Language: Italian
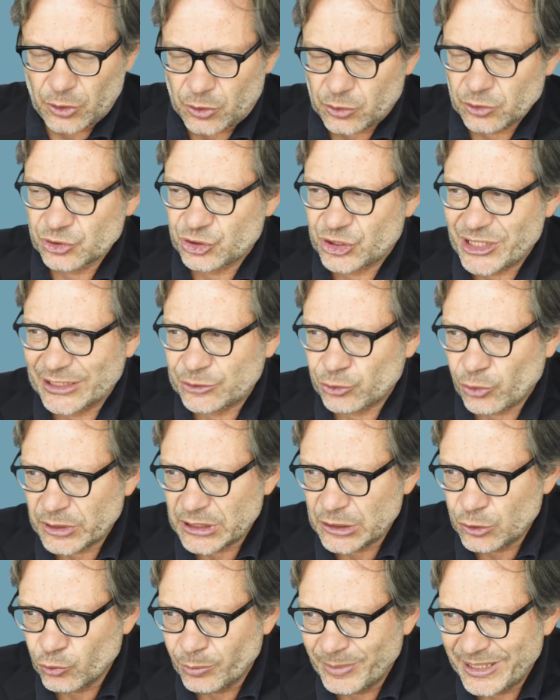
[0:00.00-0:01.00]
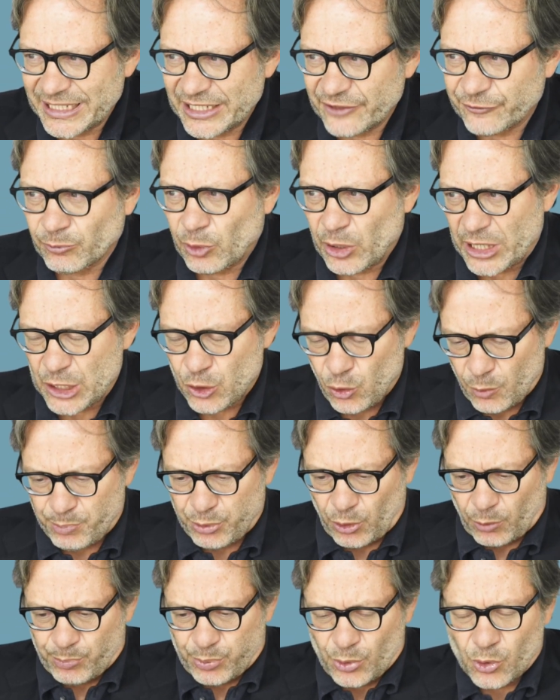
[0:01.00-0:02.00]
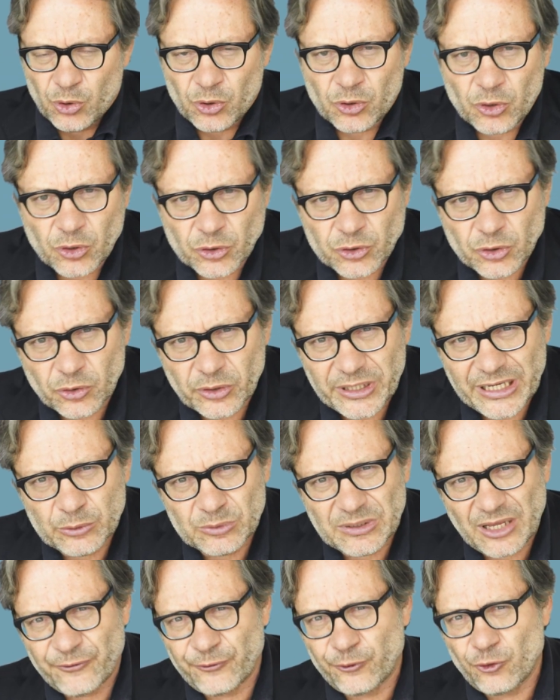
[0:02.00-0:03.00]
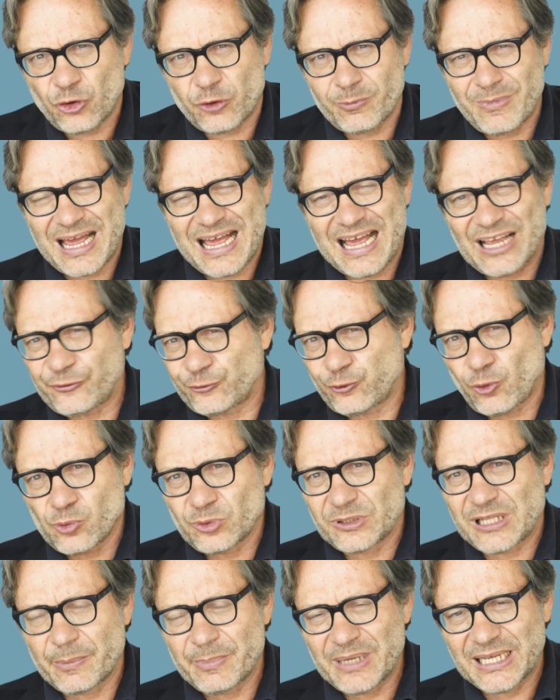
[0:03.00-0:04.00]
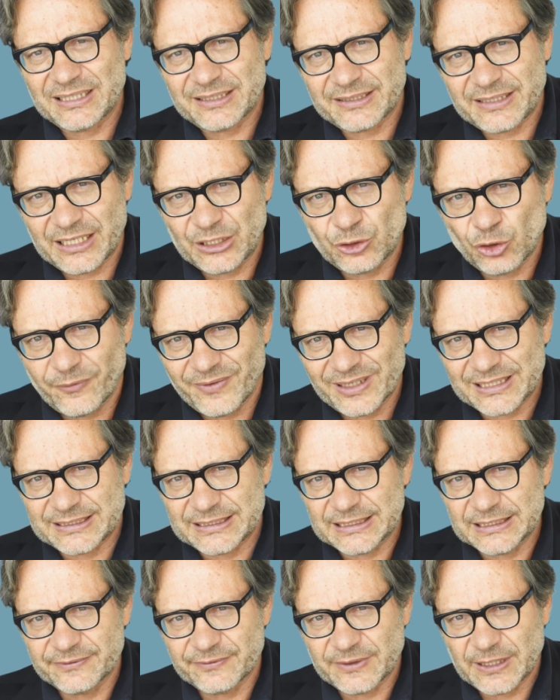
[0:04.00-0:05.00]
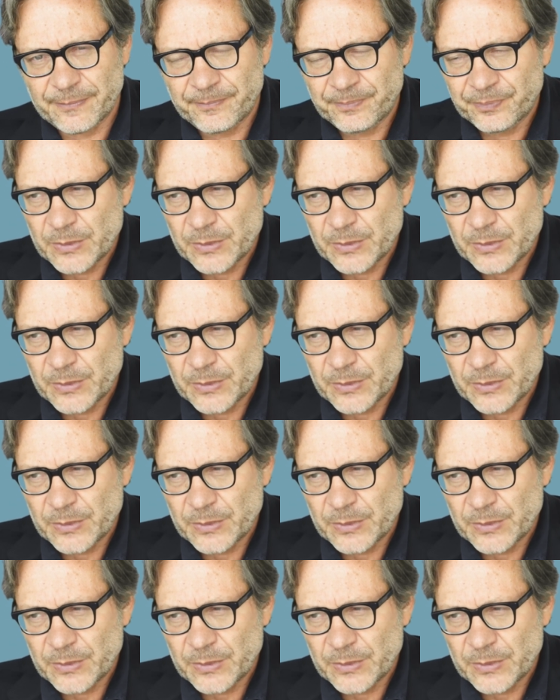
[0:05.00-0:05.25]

il concetto di illuminismo e lo propongono in una forma assolutamente innovativa.